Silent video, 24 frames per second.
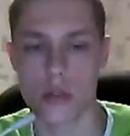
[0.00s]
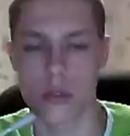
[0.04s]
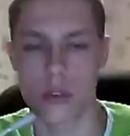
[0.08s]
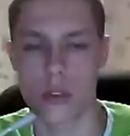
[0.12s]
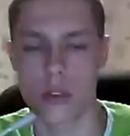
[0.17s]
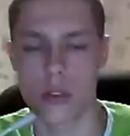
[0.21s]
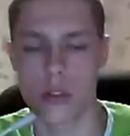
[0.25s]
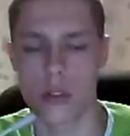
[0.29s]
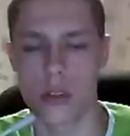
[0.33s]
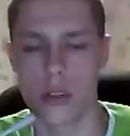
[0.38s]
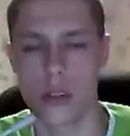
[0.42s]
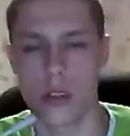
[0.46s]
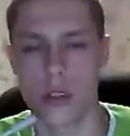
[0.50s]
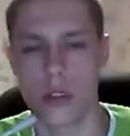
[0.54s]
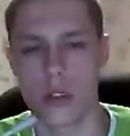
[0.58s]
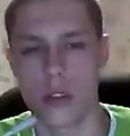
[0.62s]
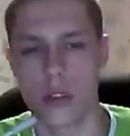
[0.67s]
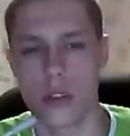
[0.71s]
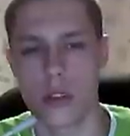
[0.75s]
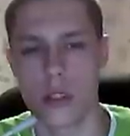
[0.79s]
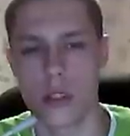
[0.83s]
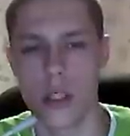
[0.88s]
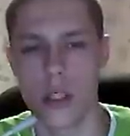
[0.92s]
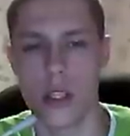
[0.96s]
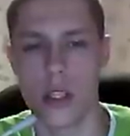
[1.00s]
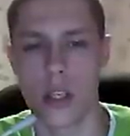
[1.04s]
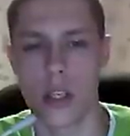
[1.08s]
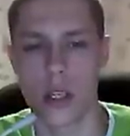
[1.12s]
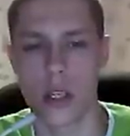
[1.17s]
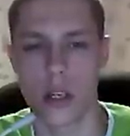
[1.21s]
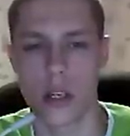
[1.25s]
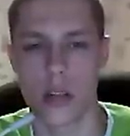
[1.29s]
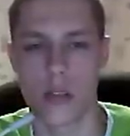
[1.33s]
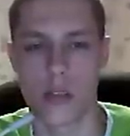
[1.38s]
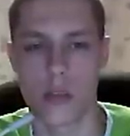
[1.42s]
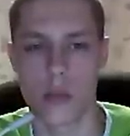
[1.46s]
и, или
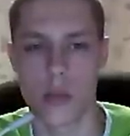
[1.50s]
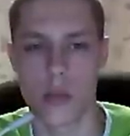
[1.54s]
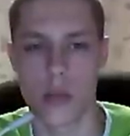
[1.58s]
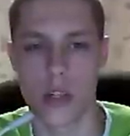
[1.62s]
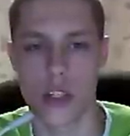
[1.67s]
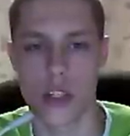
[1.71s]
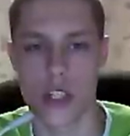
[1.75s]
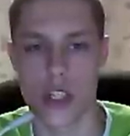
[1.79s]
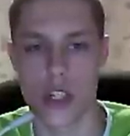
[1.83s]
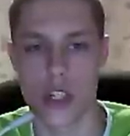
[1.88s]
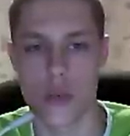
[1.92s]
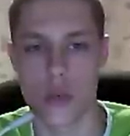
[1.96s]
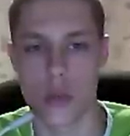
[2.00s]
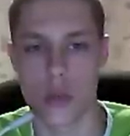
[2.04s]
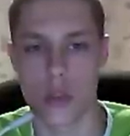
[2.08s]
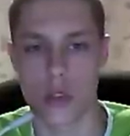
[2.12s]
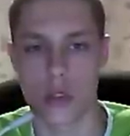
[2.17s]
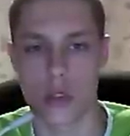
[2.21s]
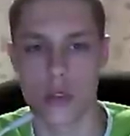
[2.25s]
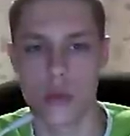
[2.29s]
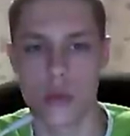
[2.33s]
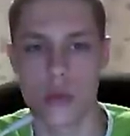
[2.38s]
о вымерших животных.